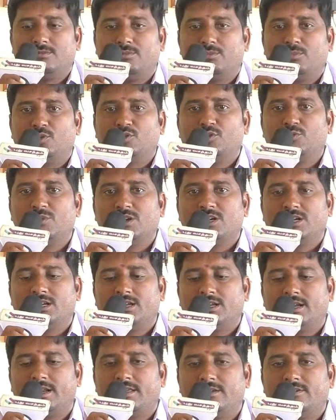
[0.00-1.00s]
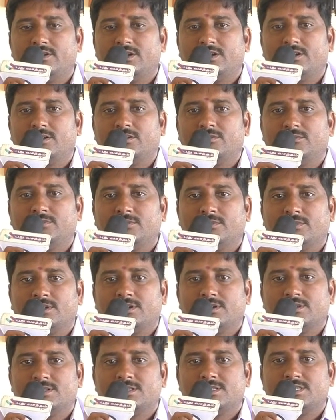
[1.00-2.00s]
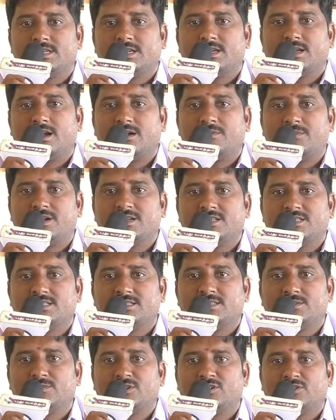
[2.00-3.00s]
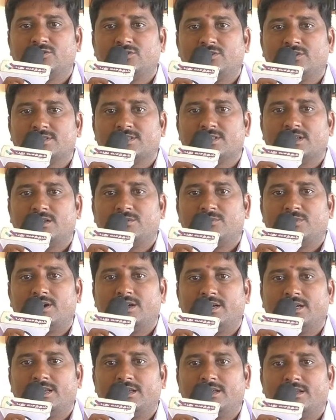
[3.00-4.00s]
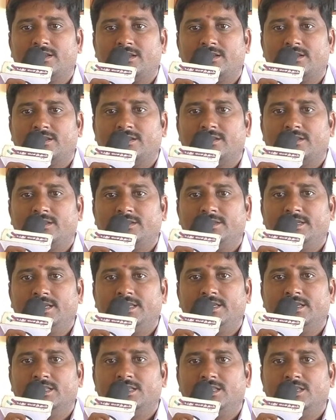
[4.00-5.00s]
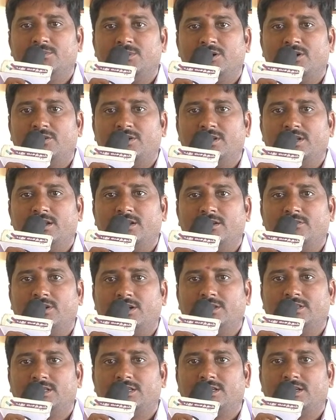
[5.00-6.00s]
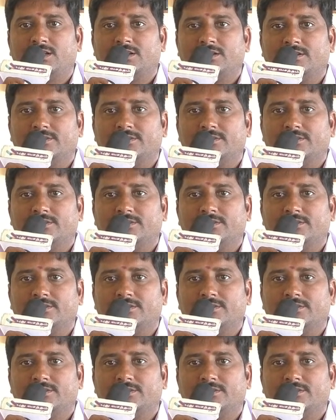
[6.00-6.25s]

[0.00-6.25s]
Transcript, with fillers: பொதுமக்கள் அனைவருக்கும் ஸ்ரீ காமாட்சி சிமெண்ட் ஒர்க் சார்பாக இனிய தீபாவளி நல்வாழ்த்துக்கள்